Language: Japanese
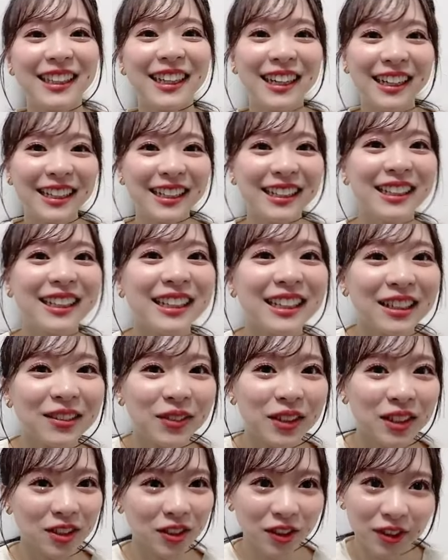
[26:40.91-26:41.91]
あれでいき
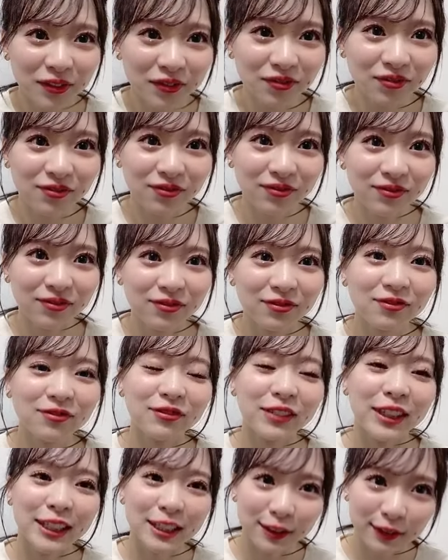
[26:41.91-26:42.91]
ましょ
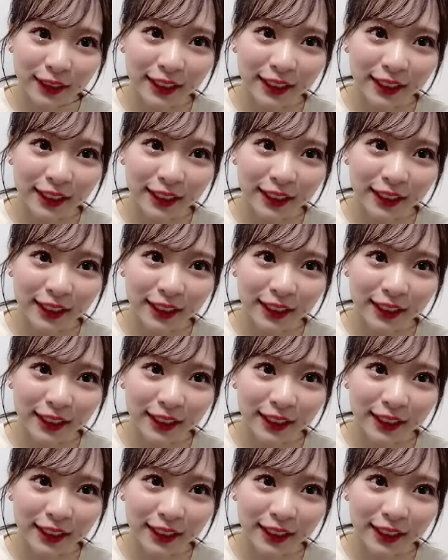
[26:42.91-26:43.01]
うまず